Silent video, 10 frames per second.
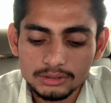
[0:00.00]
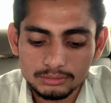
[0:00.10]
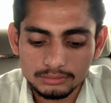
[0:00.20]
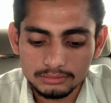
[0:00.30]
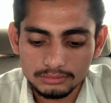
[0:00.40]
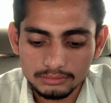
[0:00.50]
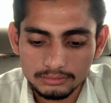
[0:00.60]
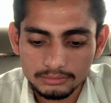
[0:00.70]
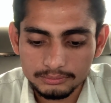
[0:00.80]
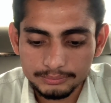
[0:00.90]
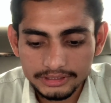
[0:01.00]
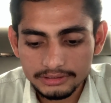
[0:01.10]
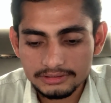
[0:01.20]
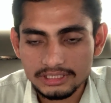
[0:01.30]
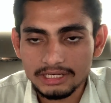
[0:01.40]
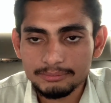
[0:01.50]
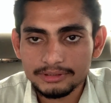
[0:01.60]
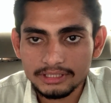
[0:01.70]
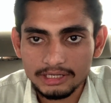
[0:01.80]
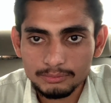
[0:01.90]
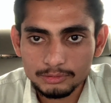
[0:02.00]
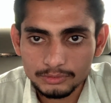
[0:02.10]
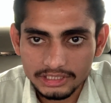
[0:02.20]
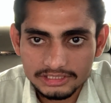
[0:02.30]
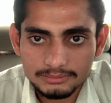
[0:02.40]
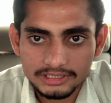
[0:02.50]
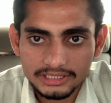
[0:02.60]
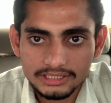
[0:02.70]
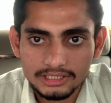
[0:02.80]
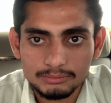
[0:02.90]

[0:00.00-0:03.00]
तो फिर जहाँ पे आपको मुनासिब लगे